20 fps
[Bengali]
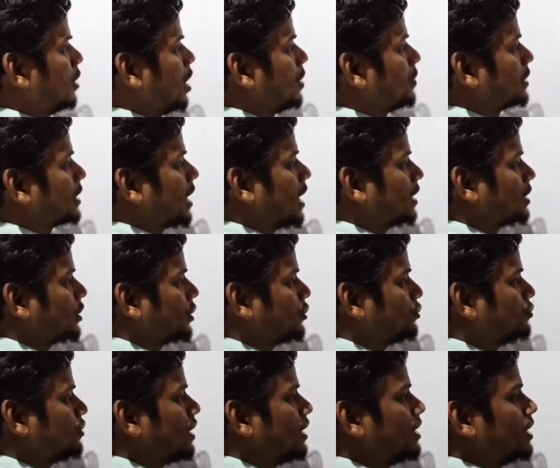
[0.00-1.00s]
আমাদের হাতে
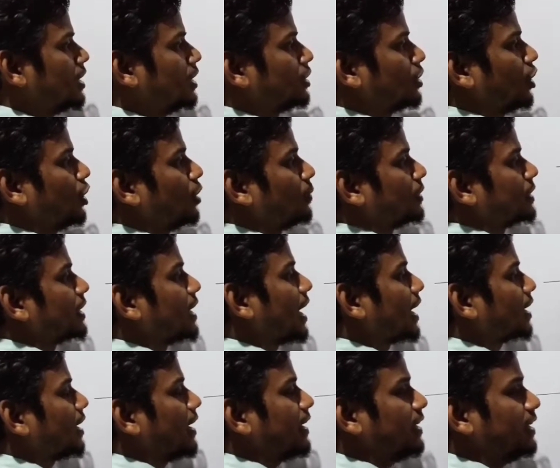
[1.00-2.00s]
কিছু নেই তাহলে আমাদের
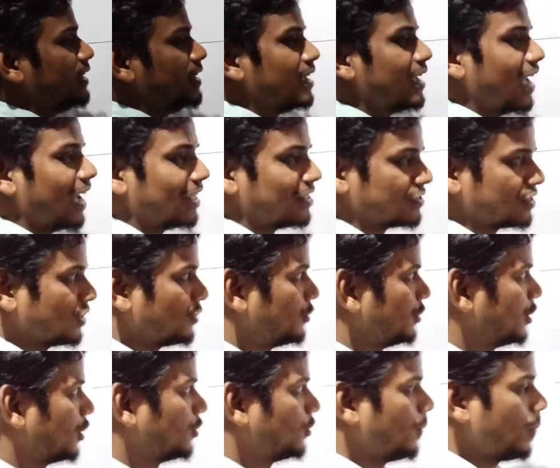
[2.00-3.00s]
এক লাইনে অ্যান্সার
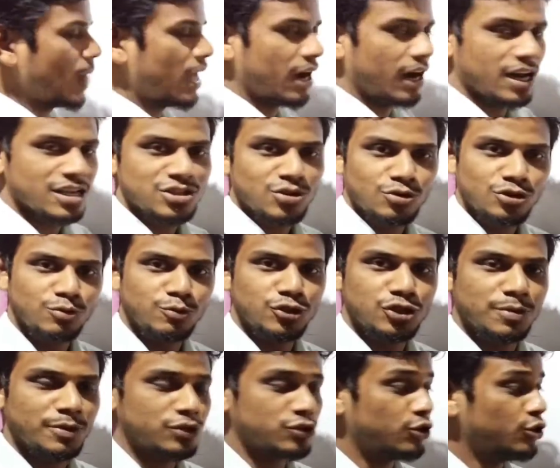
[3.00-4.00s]
হয়ে গেল আশা করছি
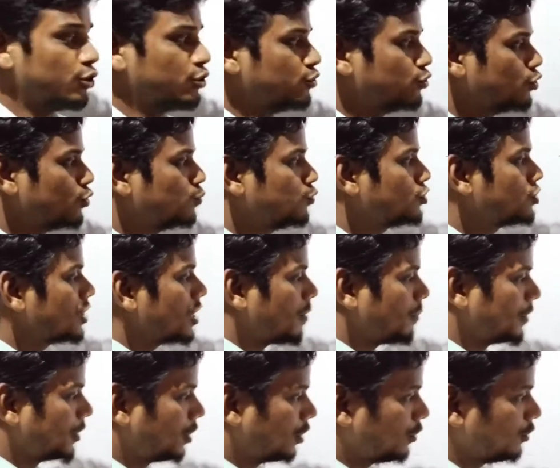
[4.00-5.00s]
বুঝতে পেরেছো যদি বুঝতে না
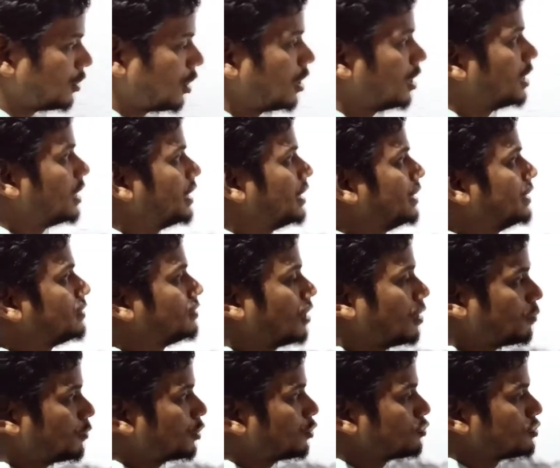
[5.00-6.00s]
পেরে থাকো তাহলে
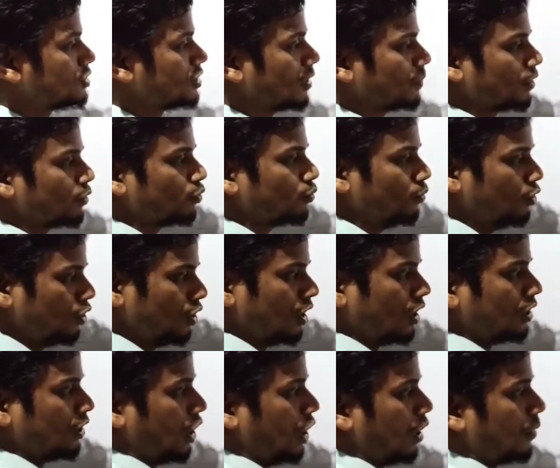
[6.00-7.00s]
তারপরে কোশ্চিনটা আমরা করবো
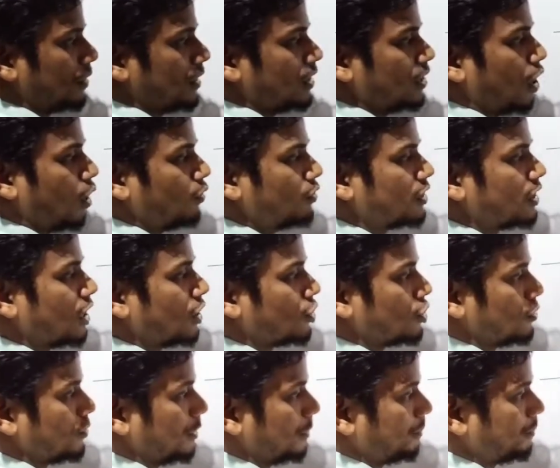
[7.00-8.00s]
তাহলে আমাদের ডাউট ক্লিয়ার
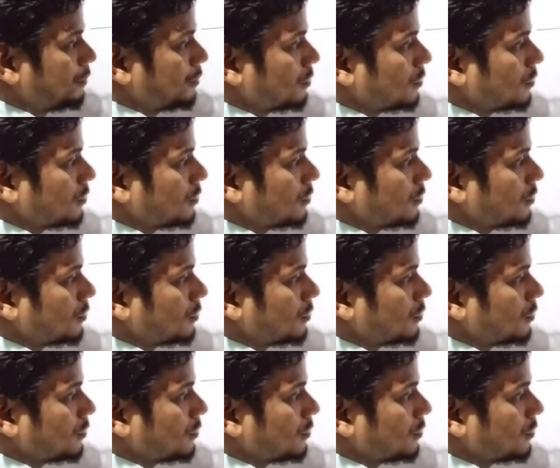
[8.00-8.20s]
হয়ে যাবে